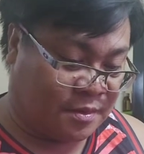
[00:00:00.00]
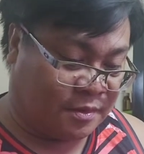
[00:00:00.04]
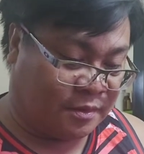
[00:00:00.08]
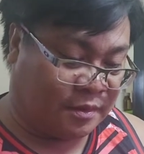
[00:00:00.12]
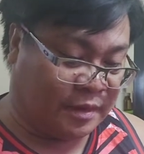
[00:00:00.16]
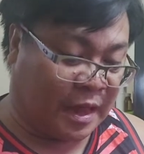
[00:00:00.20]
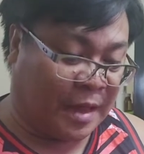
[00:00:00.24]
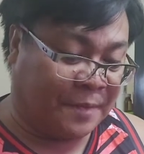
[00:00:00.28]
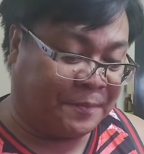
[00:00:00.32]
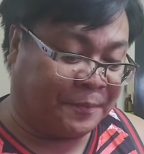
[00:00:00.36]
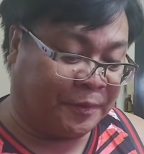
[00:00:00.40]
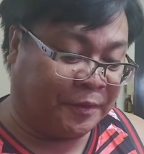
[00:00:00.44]

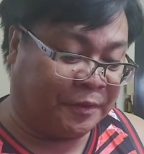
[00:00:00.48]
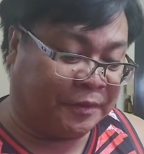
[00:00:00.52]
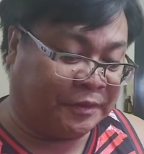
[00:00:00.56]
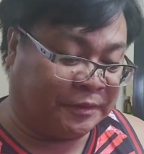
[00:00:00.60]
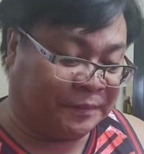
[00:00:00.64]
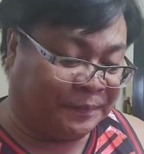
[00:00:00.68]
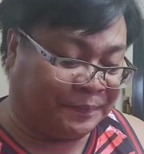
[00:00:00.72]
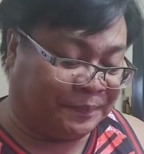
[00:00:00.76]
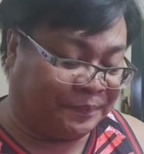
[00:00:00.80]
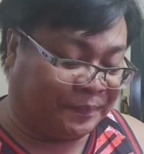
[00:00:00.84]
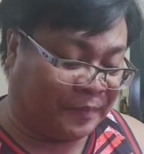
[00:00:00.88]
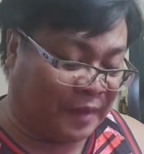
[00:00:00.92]
tapos
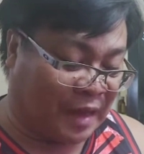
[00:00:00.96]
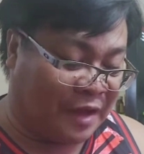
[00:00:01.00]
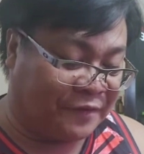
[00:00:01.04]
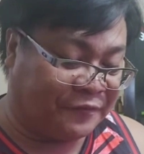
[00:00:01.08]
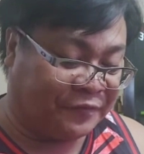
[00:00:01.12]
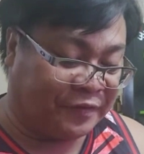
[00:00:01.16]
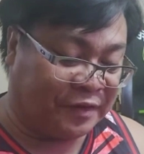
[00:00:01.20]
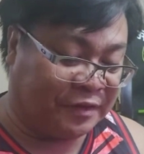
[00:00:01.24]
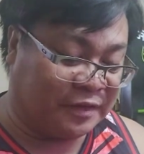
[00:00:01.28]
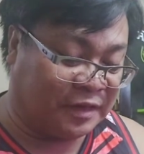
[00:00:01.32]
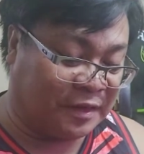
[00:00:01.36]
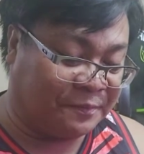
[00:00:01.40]

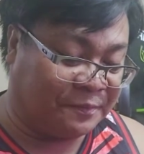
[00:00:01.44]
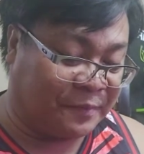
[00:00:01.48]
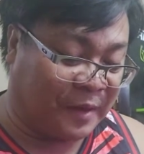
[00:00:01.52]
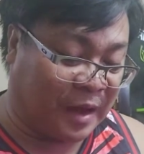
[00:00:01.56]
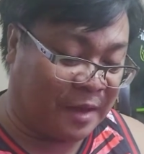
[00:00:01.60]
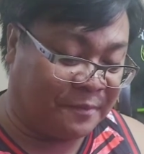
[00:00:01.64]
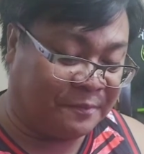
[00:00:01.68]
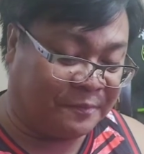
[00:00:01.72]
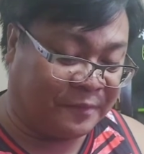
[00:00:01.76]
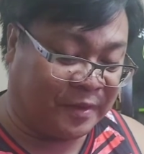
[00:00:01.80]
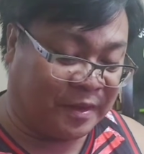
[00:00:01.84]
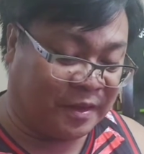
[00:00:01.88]
after the
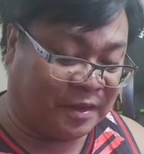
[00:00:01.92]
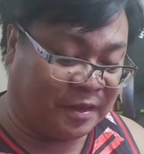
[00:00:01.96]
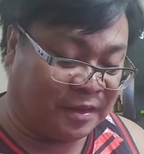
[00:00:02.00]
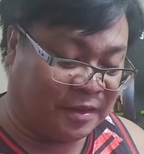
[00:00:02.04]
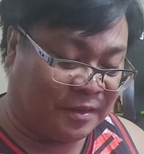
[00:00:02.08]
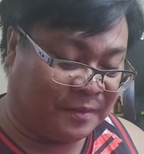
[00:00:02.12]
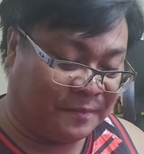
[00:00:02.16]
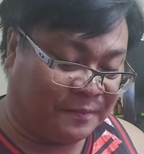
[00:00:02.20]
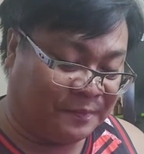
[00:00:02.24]
profit,